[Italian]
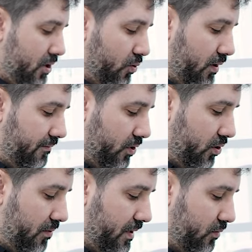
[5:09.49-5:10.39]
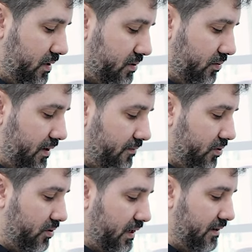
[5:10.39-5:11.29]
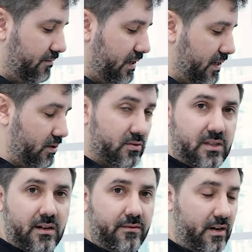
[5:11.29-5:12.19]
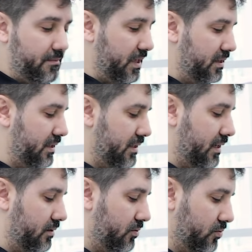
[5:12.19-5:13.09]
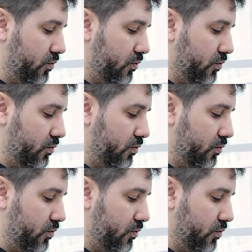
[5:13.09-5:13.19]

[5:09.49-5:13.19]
un lavoro come questo è un lavoro che viene a costare veramente tanto,